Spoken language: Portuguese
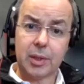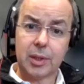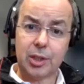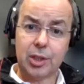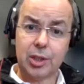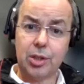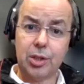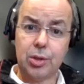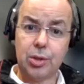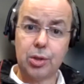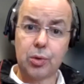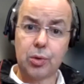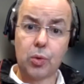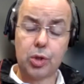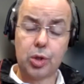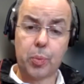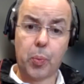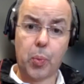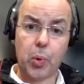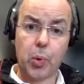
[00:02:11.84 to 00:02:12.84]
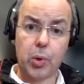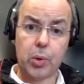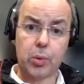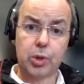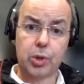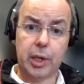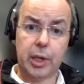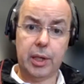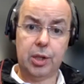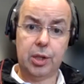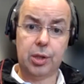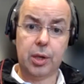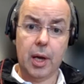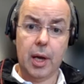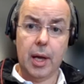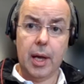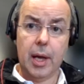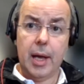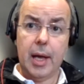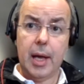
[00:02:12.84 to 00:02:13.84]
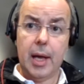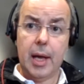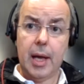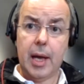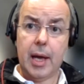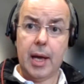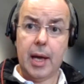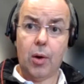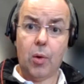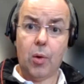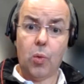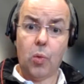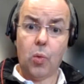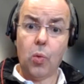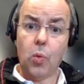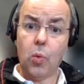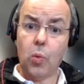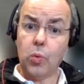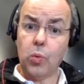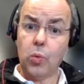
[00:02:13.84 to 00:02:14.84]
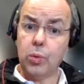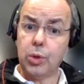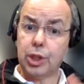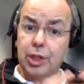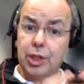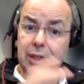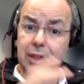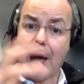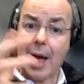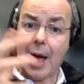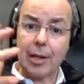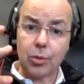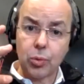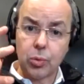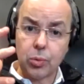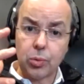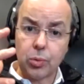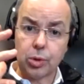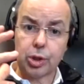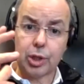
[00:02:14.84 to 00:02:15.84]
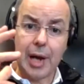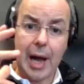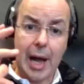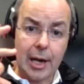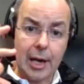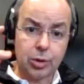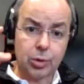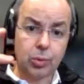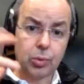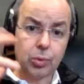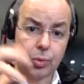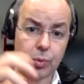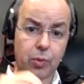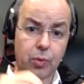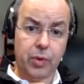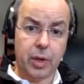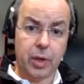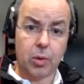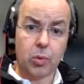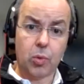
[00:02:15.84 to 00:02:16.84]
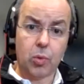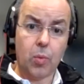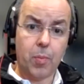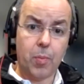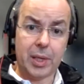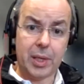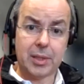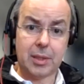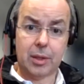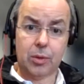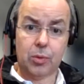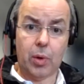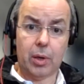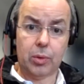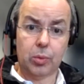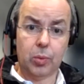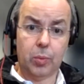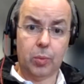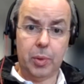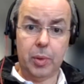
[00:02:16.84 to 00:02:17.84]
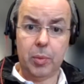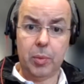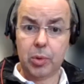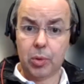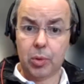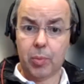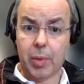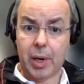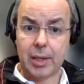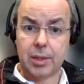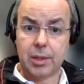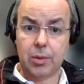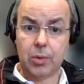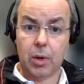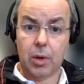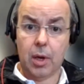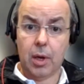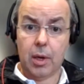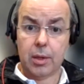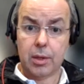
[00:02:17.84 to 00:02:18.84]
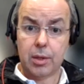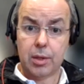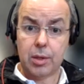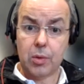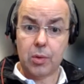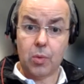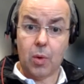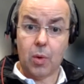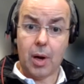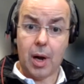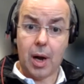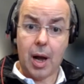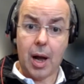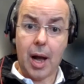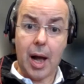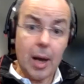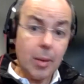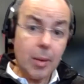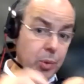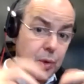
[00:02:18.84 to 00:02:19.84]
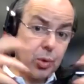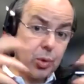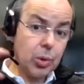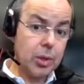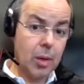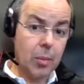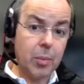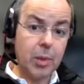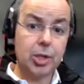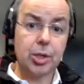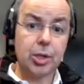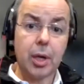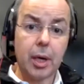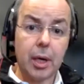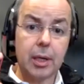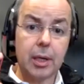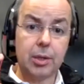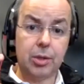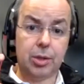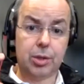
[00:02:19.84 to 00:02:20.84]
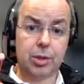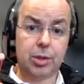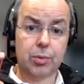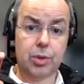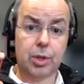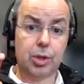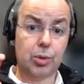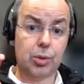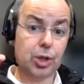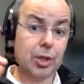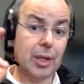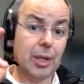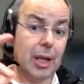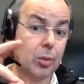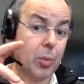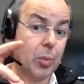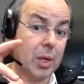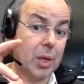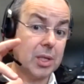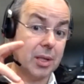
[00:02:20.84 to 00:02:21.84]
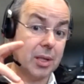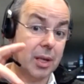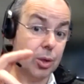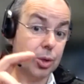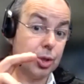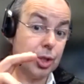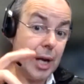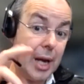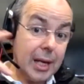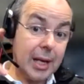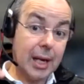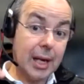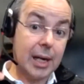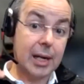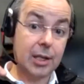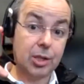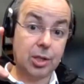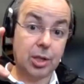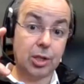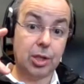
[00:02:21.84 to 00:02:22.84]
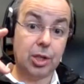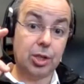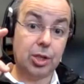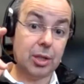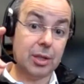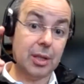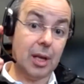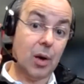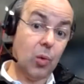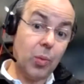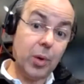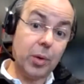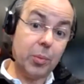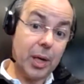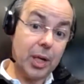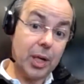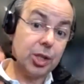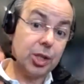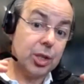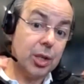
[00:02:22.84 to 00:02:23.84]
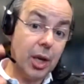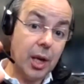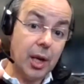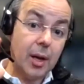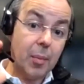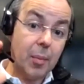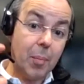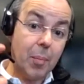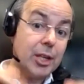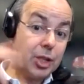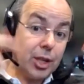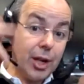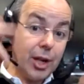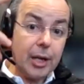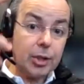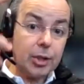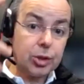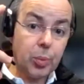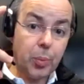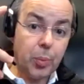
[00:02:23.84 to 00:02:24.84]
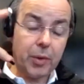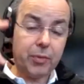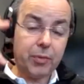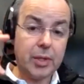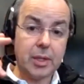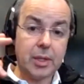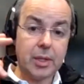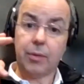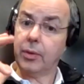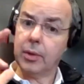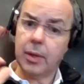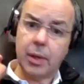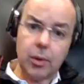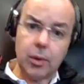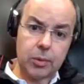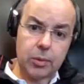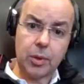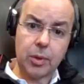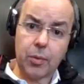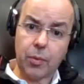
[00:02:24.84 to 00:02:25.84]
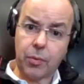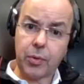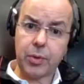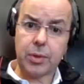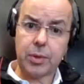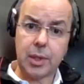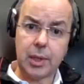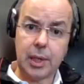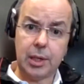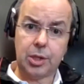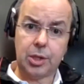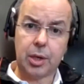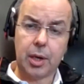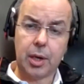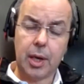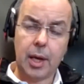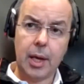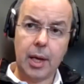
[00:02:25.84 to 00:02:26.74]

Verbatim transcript: a gente discute pouco, gente, é, o Estado, os gastos do governo como percentual do PIB no Brasil são absurdamente grandes. Ou seja, o Estado brasileiro já é grande, a gente ainda arruma mais, mais gasto para fazer. Fala, não, então vamos fazer o seguinte: